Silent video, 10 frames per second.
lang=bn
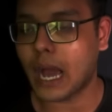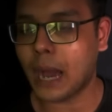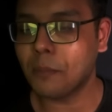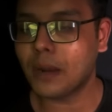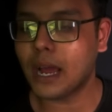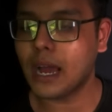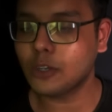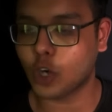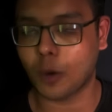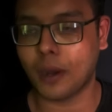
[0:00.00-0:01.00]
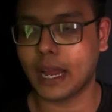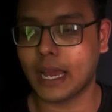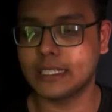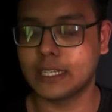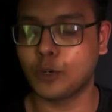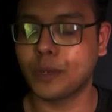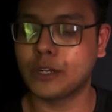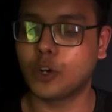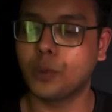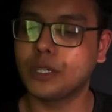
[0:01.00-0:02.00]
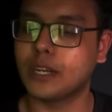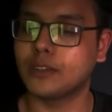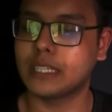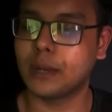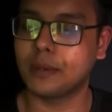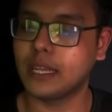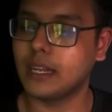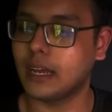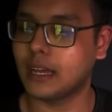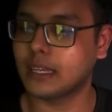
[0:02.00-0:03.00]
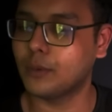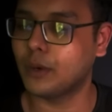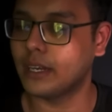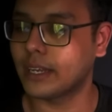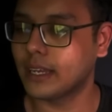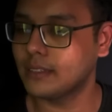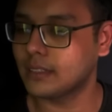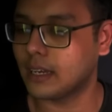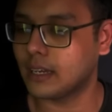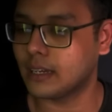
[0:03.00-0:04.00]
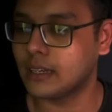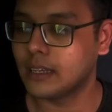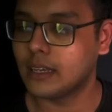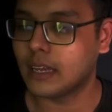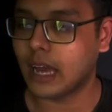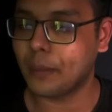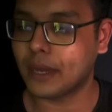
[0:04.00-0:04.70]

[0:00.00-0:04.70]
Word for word: আমরা সবার আগে যেটা ওপেন করব সেটা হচ্ছে আমাদের কি বলে এটাকে আমি